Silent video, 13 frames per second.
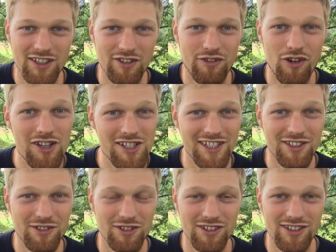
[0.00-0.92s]
hätte
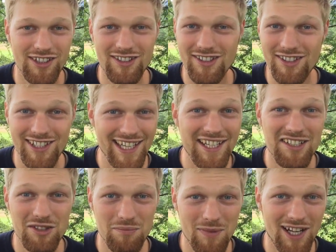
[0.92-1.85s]
vorstellen können. Es ist
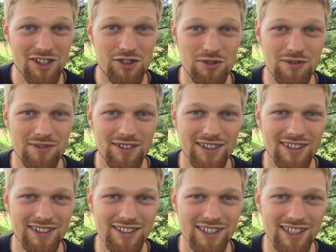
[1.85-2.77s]
jedes Mal so.
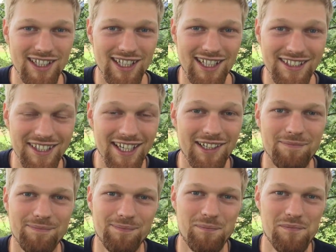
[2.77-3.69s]
Ja,
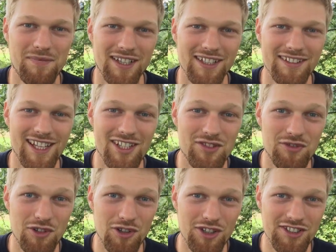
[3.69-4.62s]
das
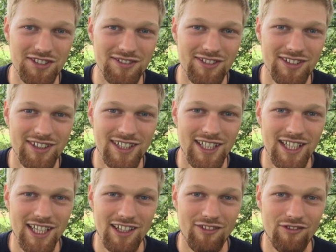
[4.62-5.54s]
für heute
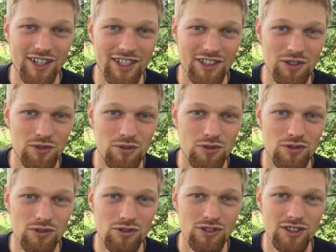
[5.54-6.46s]
wenn
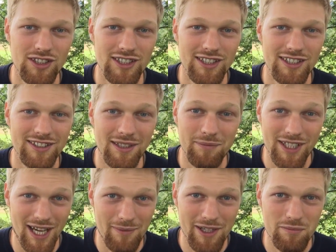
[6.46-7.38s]
du
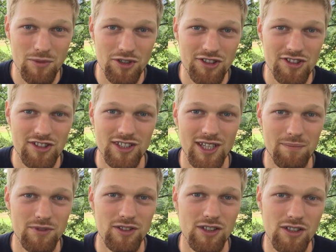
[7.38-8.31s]
damit arbeiten möchtest, ich
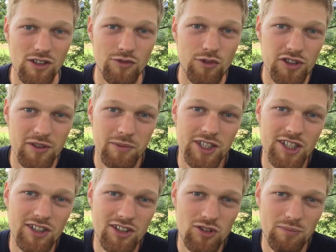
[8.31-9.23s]
habe eine geführte
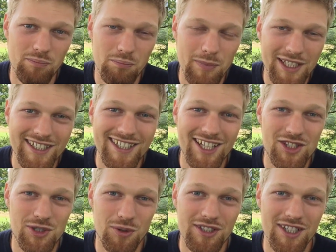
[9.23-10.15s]
Medita
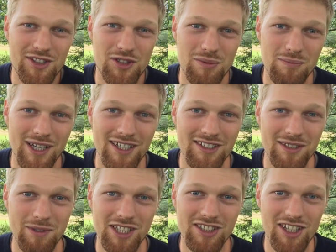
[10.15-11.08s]
Meditation dazu gemacht,
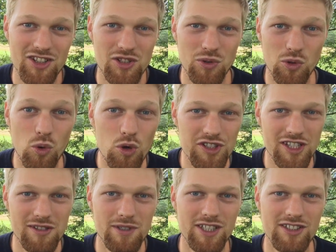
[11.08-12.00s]
die Meditation
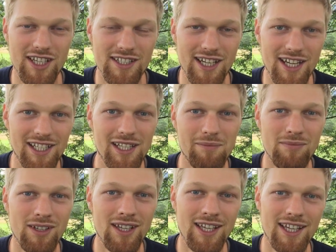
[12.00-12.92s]
Hochsensibilität
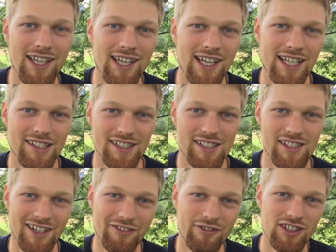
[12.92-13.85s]
annehmen, die
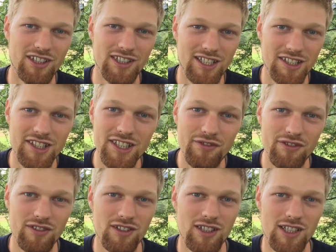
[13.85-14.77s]
dich einfach in einen
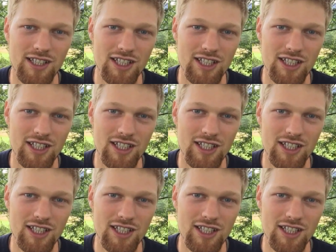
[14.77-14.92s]
tiefen